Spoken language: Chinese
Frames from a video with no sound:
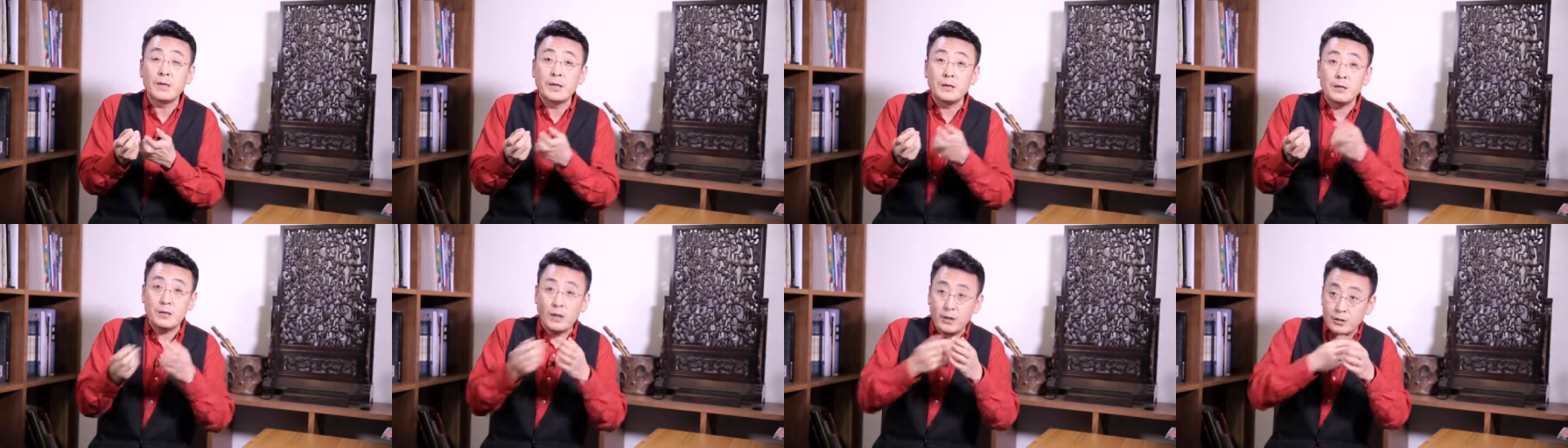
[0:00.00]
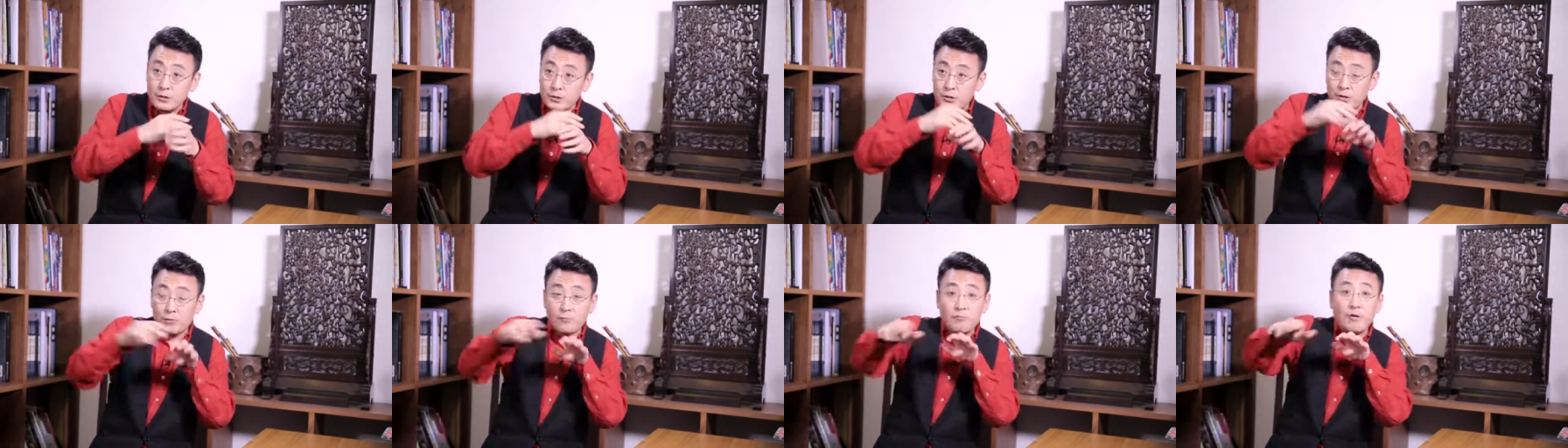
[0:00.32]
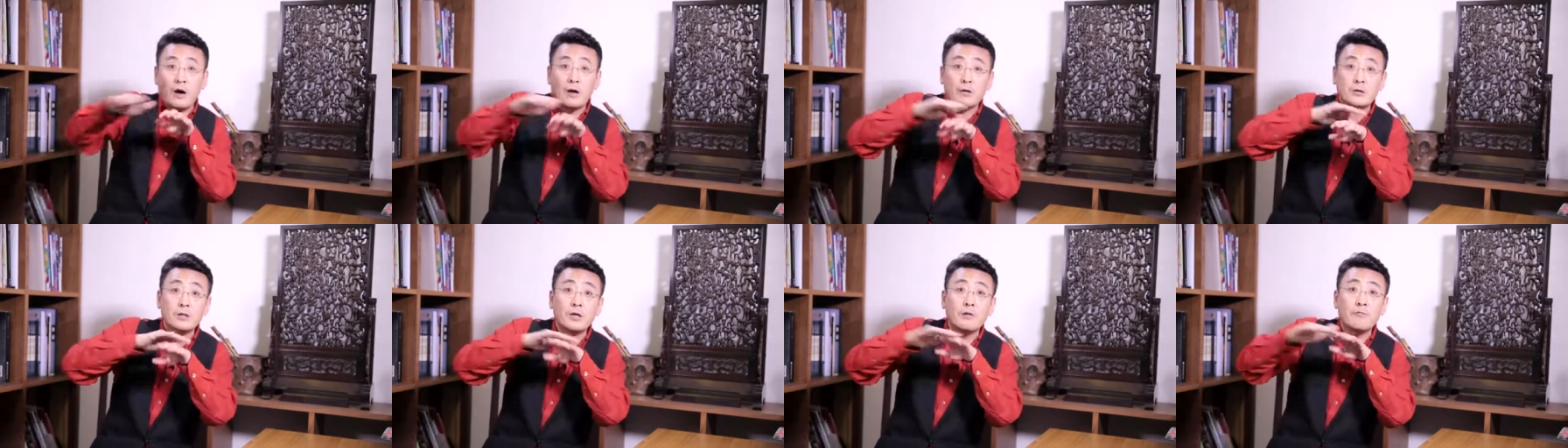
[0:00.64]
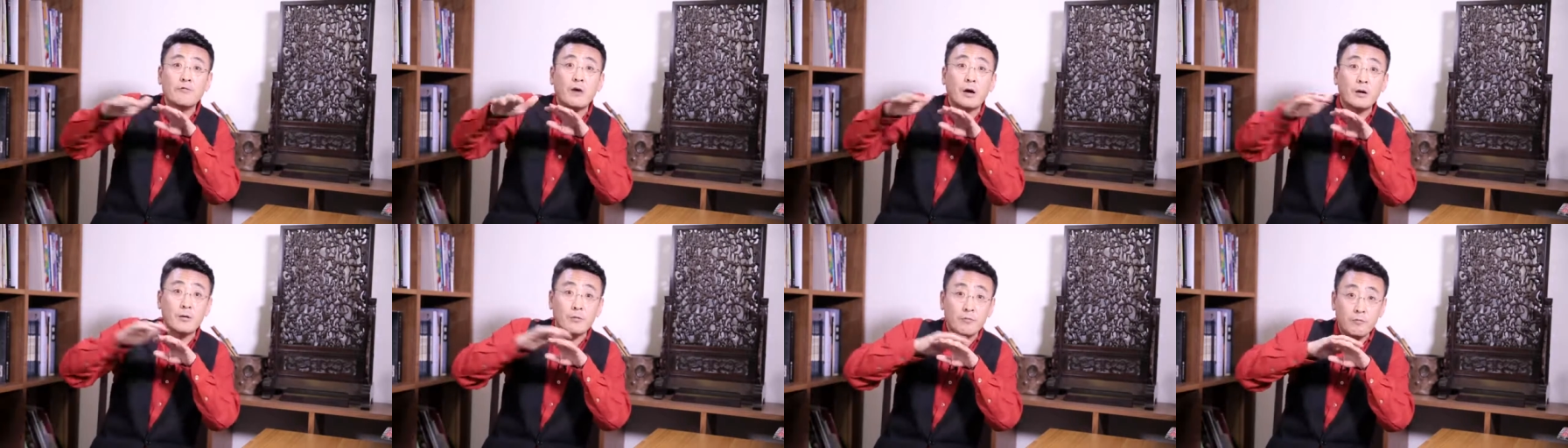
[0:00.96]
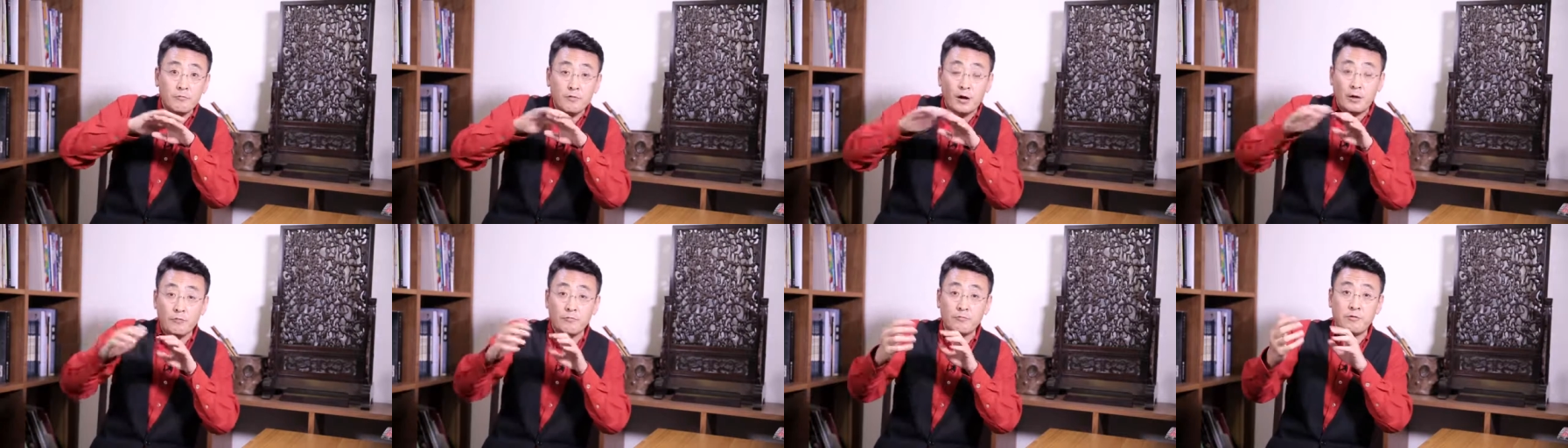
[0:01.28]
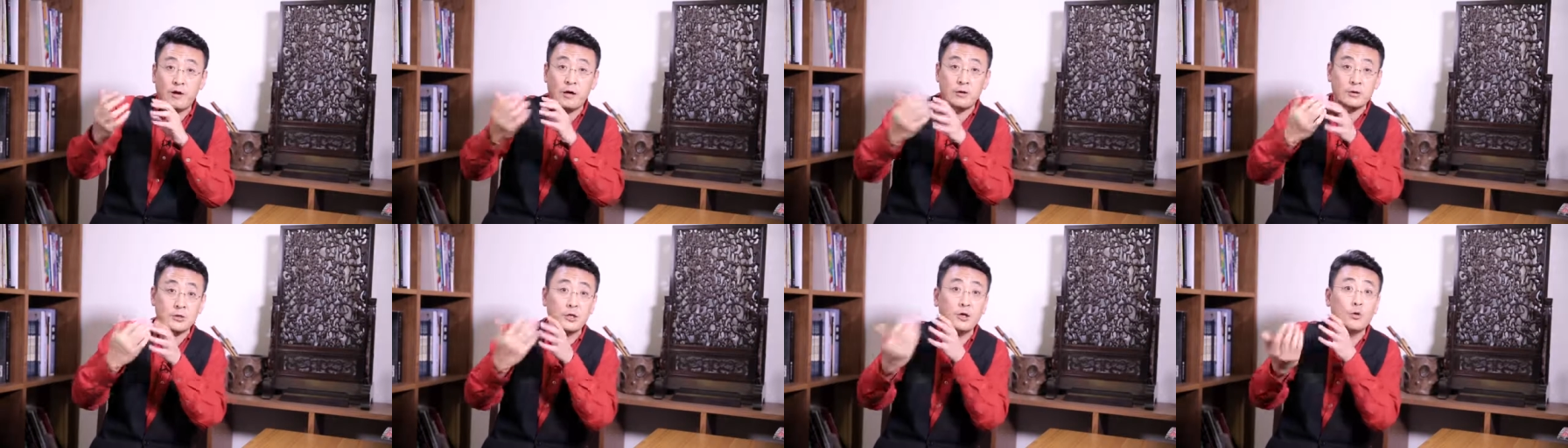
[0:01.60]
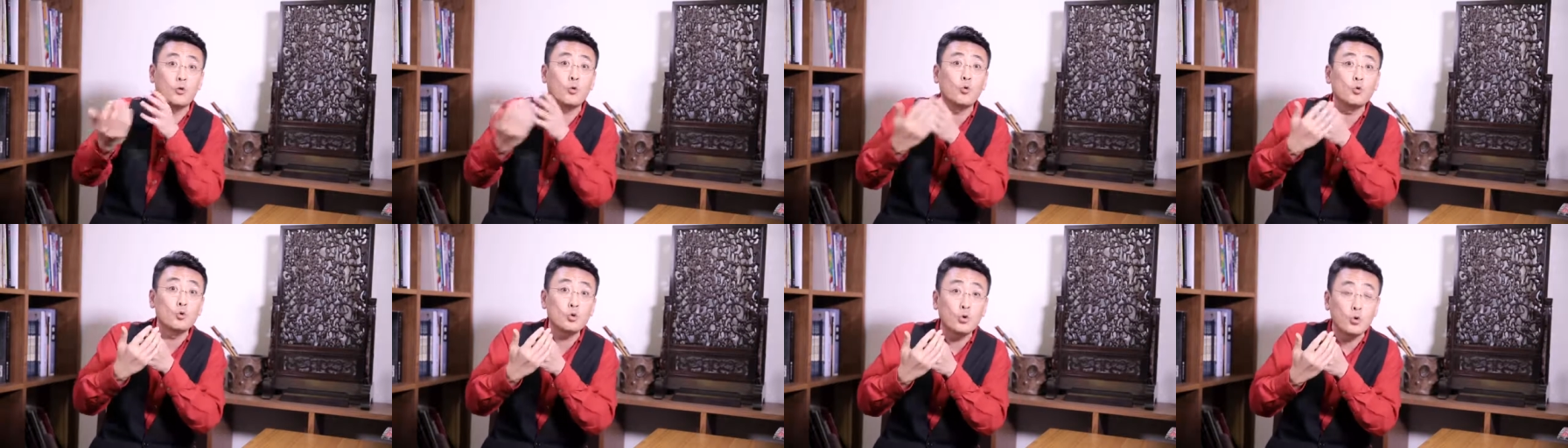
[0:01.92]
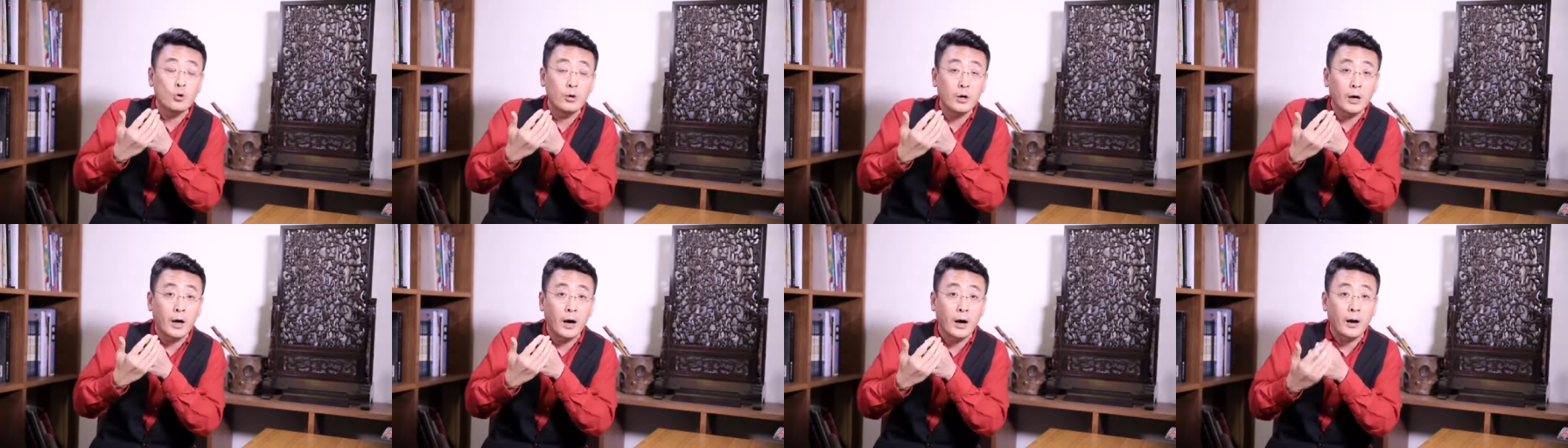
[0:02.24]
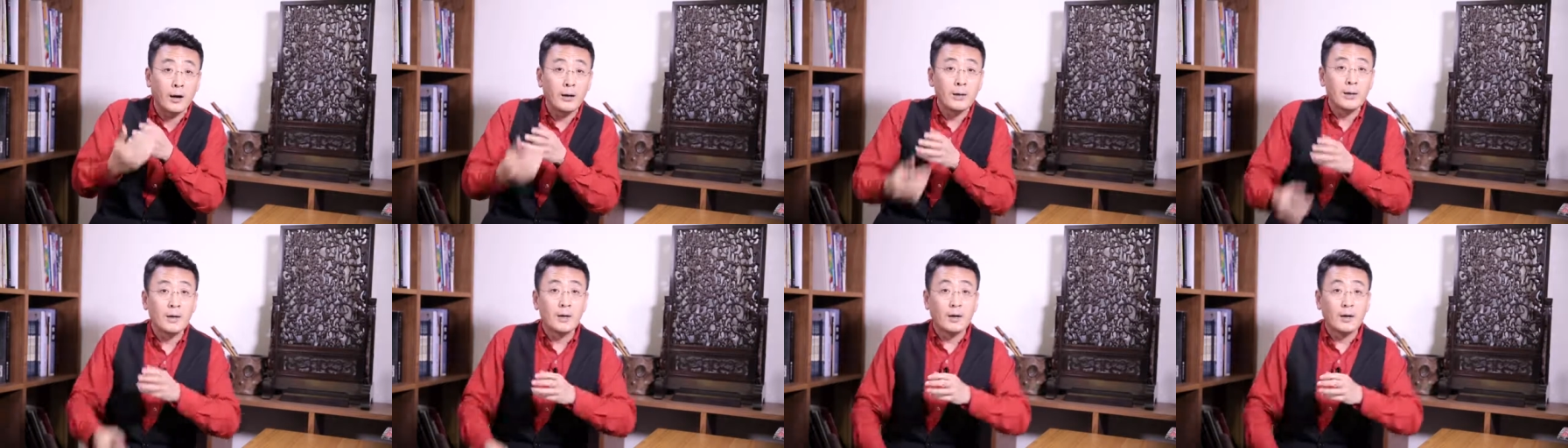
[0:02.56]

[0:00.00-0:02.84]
当然是网上网网网上互动啊，